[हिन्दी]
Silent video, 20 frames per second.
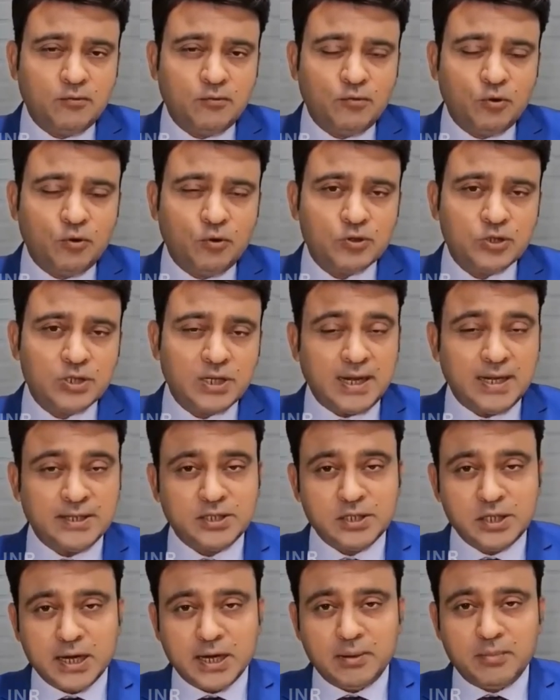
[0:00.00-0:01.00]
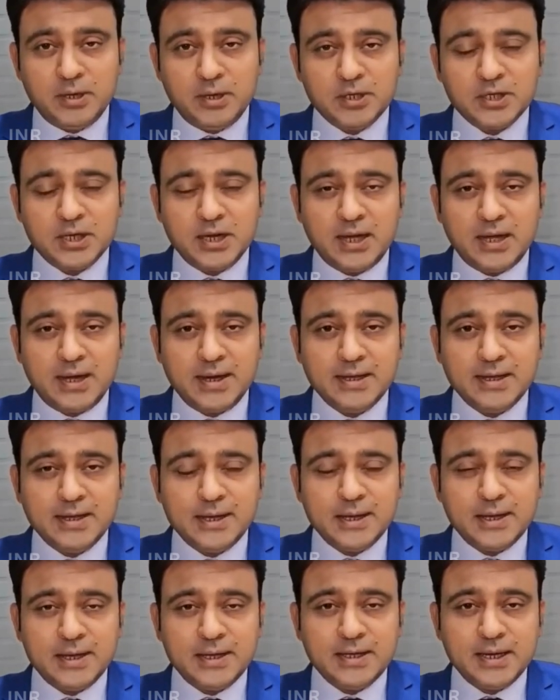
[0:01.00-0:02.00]
वो ज़रा से ये खबरें चला रहे
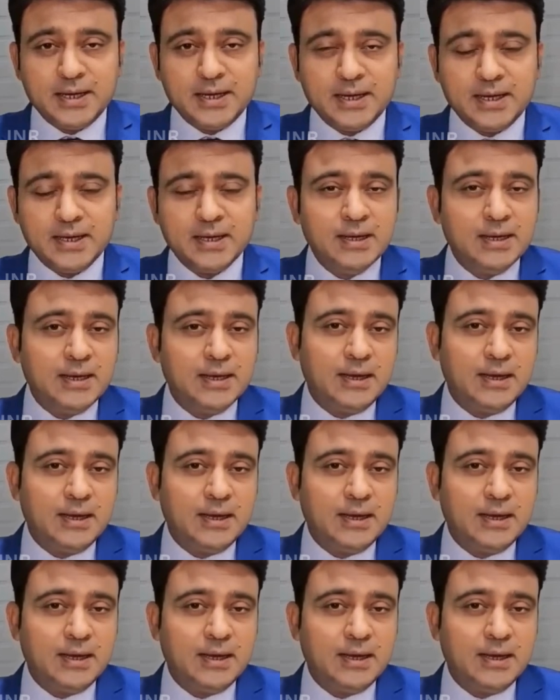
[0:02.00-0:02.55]
हैं कि ये